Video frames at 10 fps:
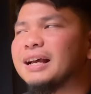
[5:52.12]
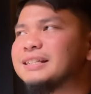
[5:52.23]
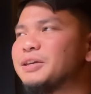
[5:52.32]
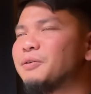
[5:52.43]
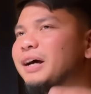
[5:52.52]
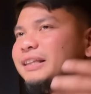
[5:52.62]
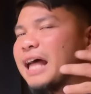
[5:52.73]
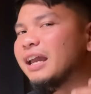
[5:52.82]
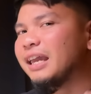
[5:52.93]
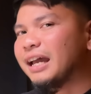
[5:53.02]
Kasi yung
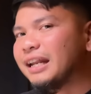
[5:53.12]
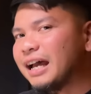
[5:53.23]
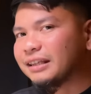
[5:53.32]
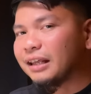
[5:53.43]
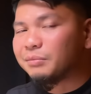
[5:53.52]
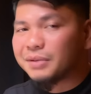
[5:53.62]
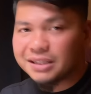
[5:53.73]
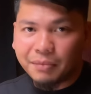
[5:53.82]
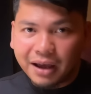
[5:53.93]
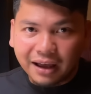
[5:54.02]
katangian natin
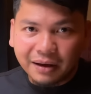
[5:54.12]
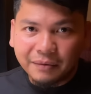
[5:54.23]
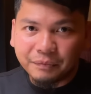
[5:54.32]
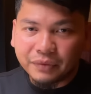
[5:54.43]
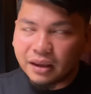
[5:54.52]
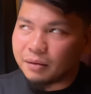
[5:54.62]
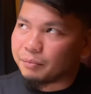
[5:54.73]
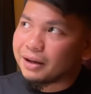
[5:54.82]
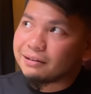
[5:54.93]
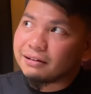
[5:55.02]
masama,
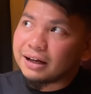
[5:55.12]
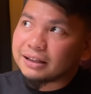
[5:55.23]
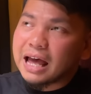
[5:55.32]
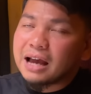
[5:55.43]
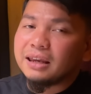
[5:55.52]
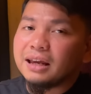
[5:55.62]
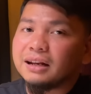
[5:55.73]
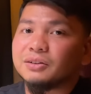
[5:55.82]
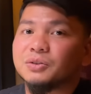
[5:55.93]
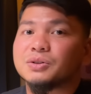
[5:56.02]
pero yung
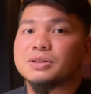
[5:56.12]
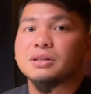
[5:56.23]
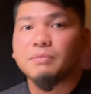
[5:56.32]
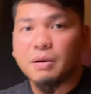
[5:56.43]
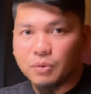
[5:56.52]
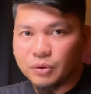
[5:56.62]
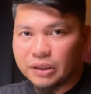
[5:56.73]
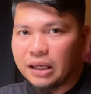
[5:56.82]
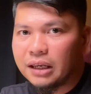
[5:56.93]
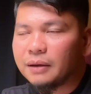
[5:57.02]
katangian ng Diyos
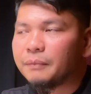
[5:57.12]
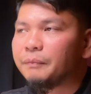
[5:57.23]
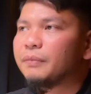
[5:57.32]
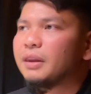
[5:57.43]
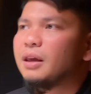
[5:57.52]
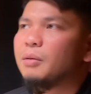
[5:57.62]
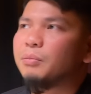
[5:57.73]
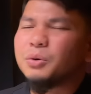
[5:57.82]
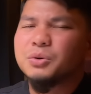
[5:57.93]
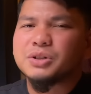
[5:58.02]
mabuti.
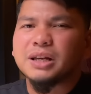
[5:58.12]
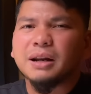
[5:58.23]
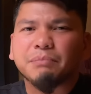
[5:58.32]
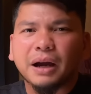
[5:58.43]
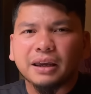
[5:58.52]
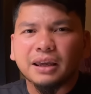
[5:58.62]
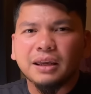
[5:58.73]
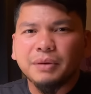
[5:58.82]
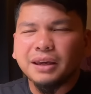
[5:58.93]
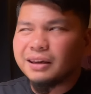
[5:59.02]
Puno siya ng
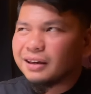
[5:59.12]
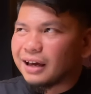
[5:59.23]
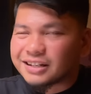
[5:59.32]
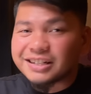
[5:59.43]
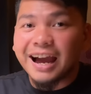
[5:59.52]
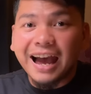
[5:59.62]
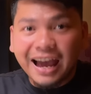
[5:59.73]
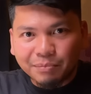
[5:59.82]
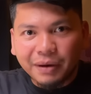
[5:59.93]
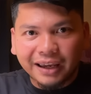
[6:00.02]
pag-ibig at siya
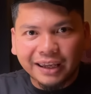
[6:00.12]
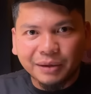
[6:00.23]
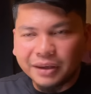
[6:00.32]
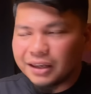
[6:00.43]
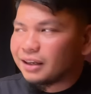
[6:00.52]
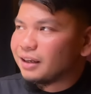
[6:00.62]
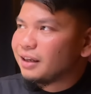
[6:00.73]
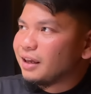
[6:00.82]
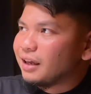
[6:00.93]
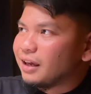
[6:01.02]
nga ay pag-ibig
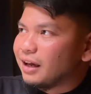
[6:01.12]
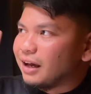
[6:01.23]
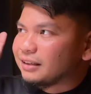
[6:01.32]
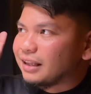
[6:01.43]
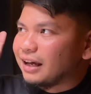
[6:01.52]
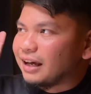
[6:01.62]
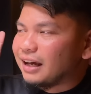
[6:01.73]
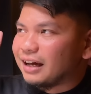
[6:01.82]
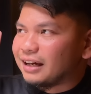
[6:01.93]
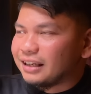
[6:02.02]
at
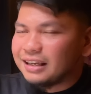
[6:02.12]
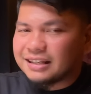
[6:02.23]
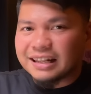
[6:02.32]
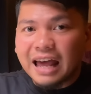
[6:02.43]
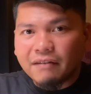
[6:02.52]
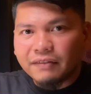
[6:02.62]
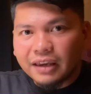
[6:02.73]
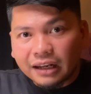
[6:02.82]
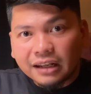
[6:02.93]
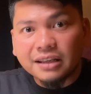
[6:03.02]
uh, He is
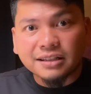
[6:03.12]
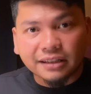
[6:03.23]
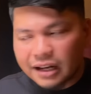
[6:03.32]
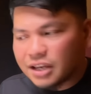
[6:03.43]
loving and He is